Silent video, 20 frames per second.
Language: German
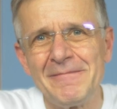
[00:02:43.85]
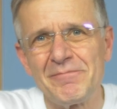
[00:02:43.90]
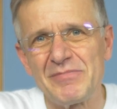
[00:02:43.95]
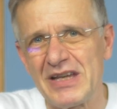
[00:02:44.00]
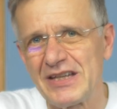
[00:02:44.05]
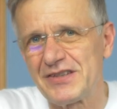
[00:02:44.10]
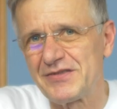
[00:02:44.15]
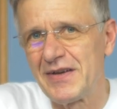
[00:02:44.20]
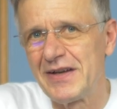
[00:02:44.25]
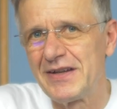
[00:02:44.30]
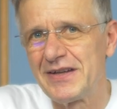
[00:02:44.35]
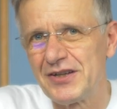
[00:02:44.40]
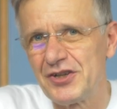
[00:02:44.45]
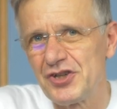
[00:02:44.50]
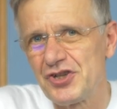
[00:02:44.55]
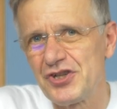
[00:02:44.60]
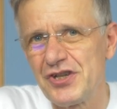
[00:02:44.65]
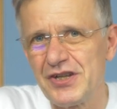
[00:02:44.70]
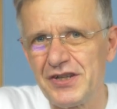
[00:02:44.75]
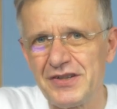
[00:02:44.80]
Das wäre eine
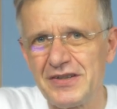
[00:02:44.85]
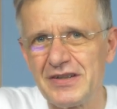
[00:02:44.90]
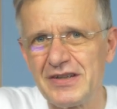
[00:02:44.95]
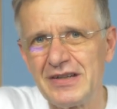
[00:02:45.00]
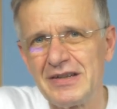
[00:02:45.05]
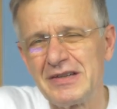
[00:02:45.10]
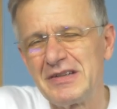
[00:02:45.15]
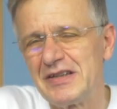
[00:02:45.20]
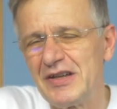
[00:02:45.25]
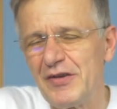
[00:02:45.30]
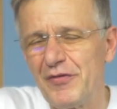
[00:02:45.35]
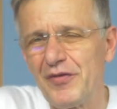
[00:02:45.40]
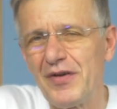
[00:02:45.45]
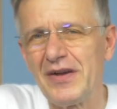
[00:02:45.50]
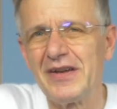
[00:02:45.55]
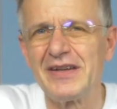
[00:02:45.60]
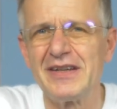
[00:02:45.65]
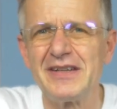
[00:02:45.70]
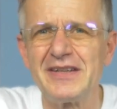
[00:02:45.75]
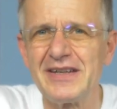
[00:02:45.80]
Geschichte, die
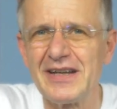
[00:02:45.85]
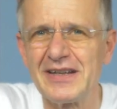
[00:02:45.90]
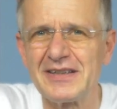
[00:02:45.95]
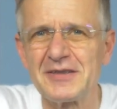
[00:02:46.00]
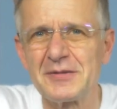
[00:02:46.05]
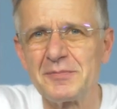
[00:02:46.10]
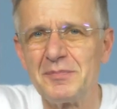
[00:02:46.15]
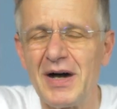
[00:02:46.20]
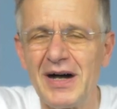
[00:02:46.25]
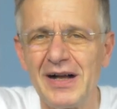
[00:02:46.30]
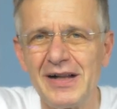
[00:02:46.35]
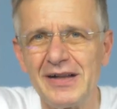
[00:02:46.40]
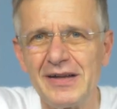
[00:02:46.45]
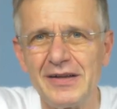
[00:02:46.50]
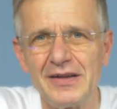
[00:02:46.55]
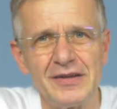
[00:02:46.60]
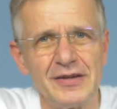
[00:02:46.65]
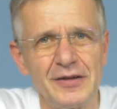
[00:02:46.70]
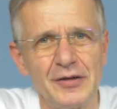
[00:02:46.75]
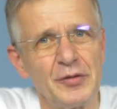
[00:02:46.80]
fände ich jetzt
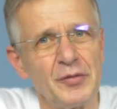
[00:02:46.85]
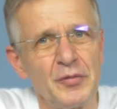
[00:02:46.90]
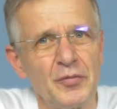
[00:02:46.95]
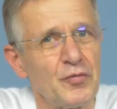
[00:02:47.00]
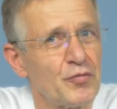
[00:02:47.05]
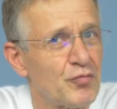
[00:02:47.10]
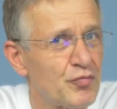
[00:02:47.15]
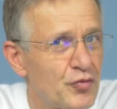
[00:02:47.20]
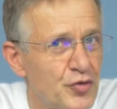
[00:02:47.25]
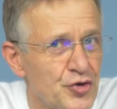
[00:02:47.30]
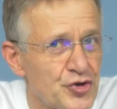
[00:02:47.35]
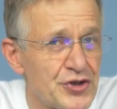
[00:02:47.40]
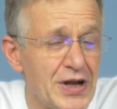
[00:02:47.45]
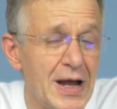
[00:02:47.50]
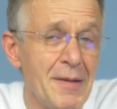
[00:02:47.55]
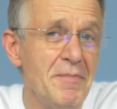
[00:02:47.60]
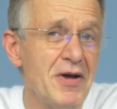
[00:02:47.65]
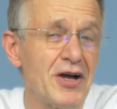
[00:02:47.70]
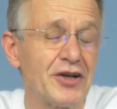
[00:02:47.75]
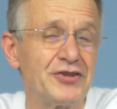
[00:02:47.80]
mal äh, für
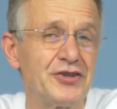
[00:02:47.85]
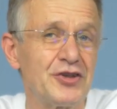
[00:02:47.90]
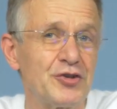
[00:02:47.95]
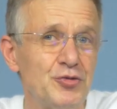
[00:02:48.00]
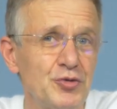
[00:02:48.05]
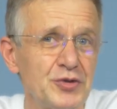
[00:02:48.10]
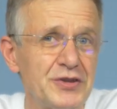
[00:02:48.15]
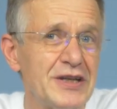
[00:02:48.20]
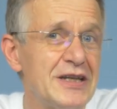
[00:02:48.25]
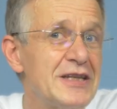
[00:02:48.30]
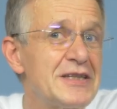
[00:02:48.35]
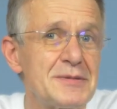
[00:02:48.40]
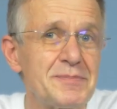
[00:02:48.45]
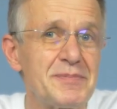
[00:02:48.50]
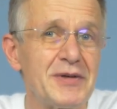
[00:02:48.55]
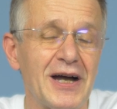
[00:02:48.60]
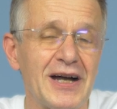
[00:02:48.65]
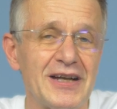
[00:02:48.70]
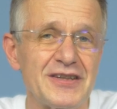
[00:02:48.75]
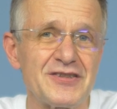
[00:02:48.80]
Steinberg eine gute
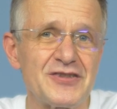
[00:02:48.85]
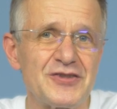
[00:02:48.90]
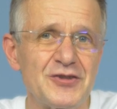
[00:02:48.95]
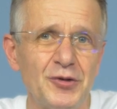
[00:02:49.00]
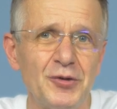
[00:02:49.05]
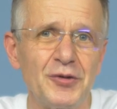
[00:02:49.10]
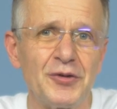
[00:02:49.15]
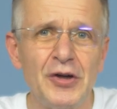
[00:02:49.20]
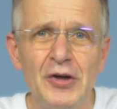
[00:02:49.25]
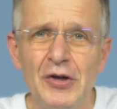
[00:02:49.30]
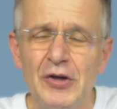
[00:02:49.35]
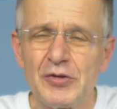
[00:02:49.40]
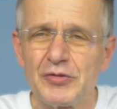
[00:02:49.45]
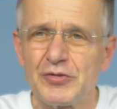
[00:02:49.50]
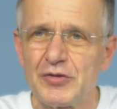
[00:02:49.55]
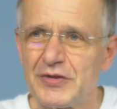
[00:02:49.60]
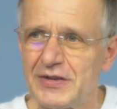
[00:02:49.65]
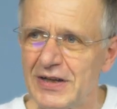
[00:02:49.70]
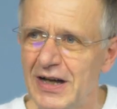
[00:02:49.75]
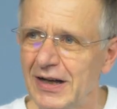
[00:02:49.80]
Inspiration,
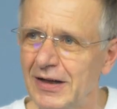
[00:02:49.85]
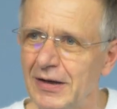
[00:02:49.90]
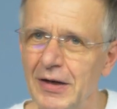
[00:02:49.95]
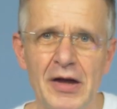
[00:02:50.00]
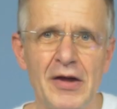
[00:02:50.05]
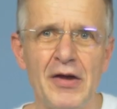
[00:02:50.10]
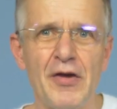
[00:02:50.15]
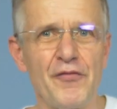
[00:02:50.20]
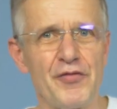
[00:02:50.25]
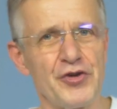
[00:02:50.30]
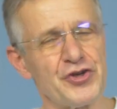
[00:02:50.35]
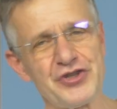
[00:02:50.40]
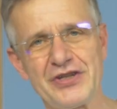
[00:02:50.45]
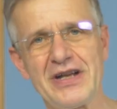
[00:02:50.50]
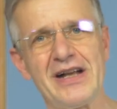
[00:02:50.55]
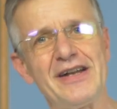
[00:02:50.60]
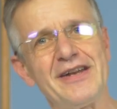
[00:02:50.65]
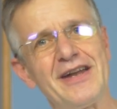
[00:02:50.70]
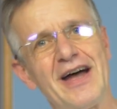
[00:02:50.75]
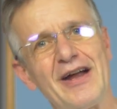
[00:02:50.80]
zu sagen, wir
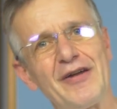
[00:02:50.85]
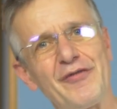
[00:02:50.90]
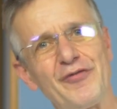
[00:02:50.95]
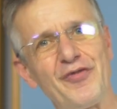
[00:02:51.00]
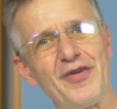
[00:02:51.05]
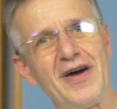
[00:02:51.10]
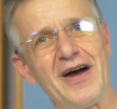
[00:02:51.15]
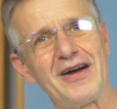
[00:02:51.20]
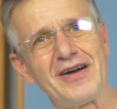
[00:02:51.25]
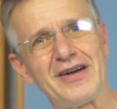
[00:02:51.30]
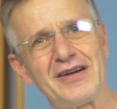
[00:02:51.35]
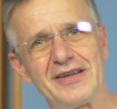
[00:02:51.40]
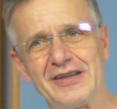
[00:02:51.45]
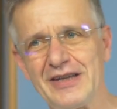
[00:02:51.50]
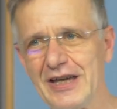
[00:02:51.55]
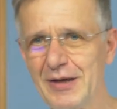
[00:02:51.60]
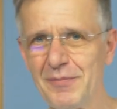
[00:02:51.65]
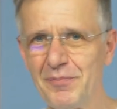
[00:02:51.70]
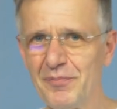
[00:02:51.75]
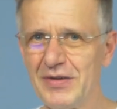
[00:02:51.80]
stellen einfach
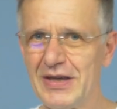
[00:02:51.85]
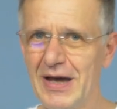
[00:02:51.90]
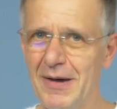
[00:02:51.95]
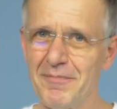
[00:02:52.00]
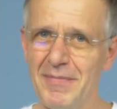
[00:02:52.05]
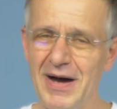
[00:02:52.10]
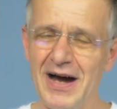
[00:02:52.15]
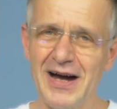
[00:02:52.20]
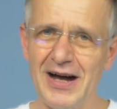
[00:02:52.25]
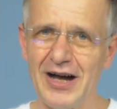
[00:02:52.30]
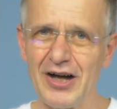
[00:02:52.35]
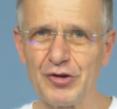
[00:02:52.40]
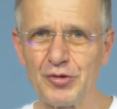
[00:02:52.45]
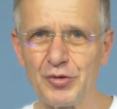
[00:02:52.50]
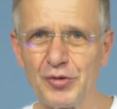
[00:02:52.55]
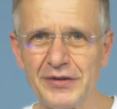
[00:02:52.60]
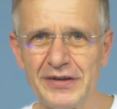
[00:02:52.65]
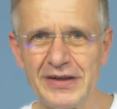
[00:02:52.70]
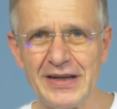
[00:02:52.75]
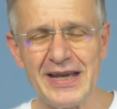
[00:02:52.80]
jedem
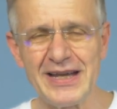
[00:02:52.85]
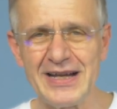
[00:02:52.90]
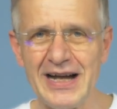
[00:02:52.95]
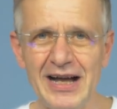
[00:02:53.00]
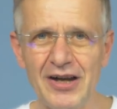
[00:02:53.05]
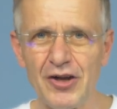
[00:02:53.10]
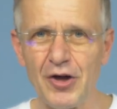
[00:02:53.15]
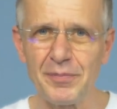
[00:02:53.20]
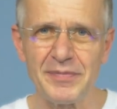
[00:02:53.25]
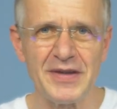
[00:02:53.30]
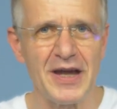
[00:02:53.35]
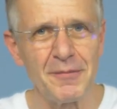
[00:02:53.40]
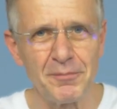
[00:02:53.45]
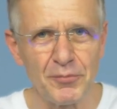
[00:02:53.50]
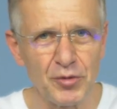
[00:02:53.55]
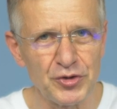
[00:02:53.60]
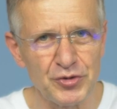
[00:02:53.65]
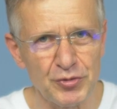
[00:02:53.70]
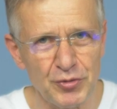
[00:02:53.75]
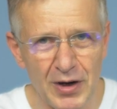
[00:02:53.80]
Yamaha-Kunden, egal ob der ein
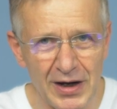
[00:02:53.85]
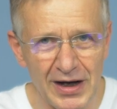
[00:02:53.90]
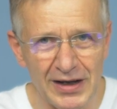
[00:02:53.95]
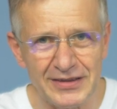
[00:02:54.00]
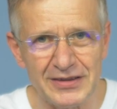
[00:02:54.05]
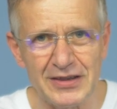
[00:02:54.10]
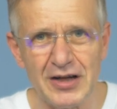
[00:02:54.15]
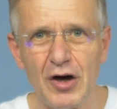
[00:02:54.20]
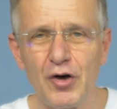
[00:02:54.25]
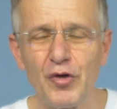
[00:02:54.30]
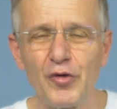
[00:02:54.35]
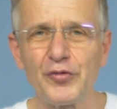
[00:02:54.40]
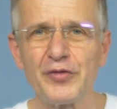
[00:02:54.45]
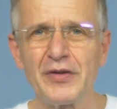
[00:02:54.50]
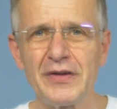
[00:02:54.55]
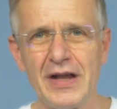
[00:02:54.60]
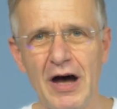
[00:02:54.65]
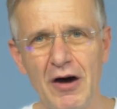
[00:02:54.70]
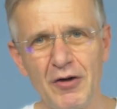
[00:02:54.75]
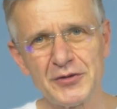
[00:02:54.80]
Motorrad kauft,
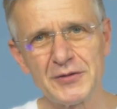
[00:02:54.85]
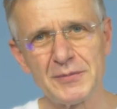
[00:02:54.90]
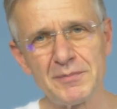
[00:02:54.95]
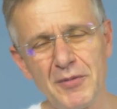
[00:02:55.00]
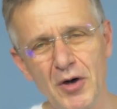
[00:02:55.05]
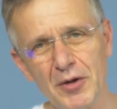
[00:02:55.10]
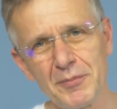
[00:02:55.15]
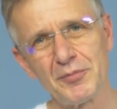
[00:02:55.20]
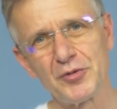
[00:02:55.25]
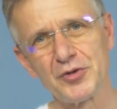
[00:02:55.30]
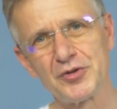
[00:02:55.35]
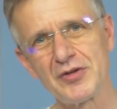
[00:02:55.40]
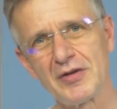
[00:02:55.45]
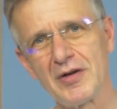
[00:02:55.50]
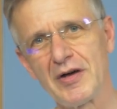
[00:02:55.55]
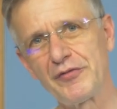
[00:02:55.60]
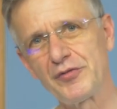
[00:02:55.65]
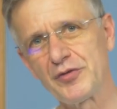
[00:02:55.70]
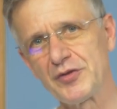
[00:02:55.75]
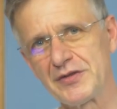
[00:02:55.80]
einen
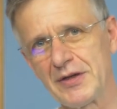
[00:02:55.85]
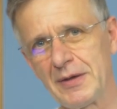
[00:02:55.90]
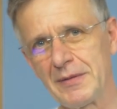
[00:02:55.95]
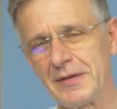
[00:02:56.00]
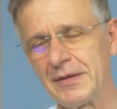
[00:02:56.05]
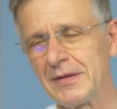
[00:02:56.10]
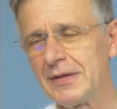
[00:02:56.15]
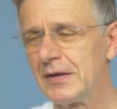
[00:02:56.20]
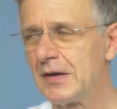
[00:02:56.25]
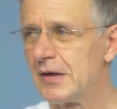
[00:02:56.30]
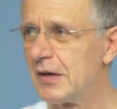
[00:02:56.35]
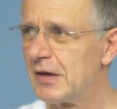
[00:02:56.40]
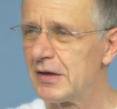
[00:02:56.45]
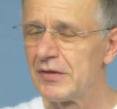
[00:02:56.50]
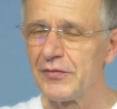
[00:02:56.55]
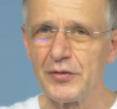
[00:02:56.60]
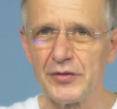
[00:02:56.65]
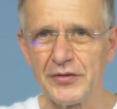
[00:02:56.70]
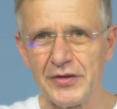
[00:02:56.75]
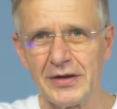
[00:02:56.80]
Außenbordmotor für, sein,
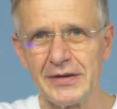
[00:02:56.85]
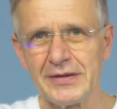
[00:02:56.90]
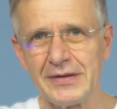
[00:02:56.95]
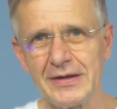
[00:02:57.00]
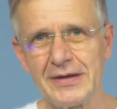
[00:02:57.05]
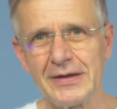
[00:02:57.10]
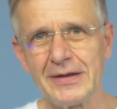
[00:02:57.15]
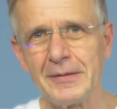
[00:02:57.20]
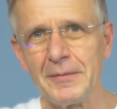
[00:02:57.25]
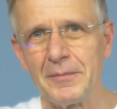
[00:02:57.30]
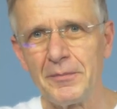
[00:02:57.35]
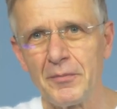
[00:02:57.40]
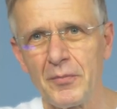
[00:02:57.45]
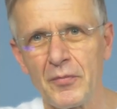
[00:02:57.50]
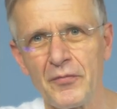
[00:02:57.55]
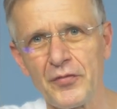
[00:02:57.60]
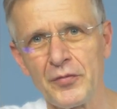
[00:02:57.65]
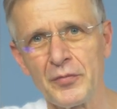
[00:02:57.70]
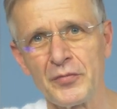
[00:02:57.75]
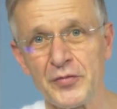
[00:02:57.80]
für, sein,
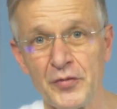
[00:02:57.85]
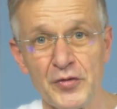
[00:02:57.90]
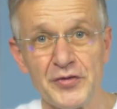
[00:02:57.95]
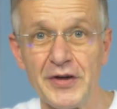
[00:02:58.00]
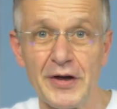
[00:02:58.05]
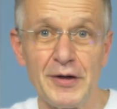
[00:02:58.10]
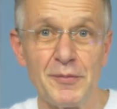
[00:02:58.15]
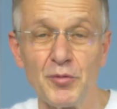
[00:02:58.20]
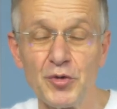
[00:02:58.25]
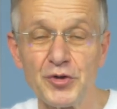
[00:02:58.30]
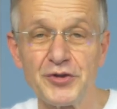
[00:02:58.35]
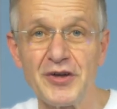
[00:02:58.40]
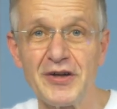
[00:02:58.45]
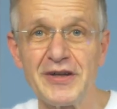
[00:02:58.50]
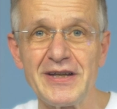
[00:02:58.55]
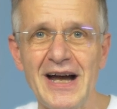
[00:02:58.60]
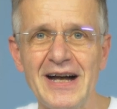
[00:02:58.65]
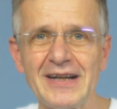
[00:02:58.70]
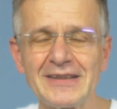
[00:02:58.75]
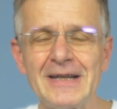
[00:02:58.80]
ähm, für seine
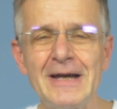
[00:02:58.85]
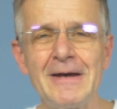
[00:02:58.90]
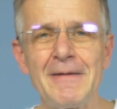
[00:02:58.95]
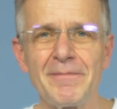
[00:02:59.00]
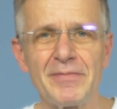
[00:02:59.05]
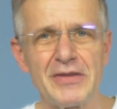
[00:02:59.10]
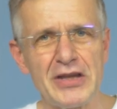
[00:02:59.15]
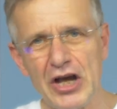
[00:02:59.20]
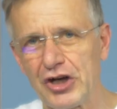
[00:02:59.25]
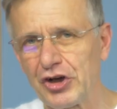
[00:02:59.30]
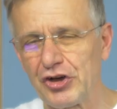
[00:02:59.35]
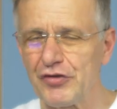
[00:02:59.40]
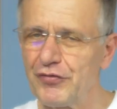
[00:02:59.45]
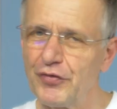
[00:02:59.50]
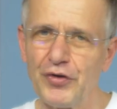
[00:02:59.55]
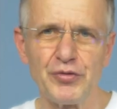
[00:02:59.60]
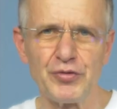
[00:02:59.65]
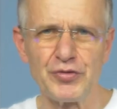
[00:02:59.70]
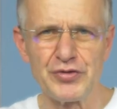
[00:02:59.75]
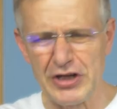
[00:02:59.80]
Motorjacht, der kriegt
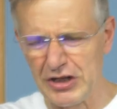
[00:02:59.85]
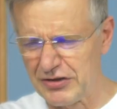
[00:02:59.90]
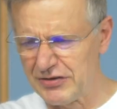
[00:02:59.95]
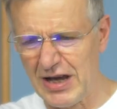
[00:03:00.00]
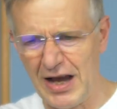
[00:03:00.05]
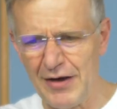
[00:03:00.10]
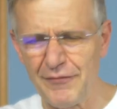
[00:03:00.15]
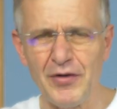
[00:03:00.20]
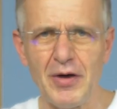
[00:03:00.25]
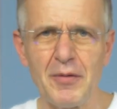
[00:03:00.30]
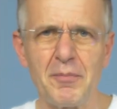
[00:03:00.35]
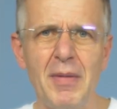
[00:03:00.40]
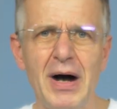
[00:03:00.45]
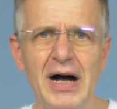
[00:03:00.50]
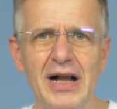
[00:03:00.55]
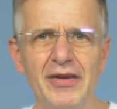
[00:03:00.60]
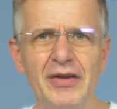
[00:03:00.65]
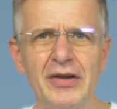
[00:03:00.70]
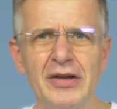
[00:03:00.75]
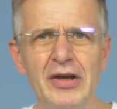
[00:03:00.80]
von uns jetzt einfach
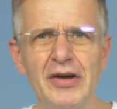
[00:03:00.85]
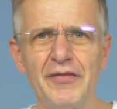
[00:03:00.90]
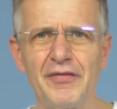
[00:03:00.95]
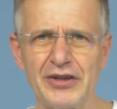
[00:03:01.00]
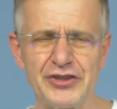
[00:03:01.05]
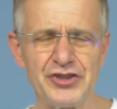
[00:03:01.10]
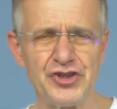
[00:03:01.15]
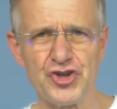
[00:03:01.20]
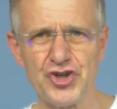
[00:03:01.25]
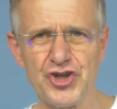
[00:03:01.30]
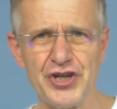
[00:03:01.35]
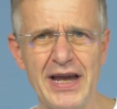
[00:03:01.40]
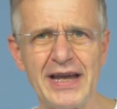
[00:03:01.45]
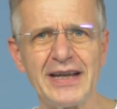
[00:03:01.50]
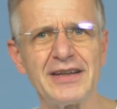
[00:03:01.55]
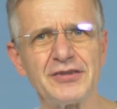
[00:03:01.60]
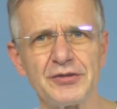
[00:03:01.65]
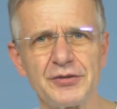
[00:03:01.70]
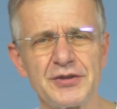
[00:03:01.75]
mal was geschenkt.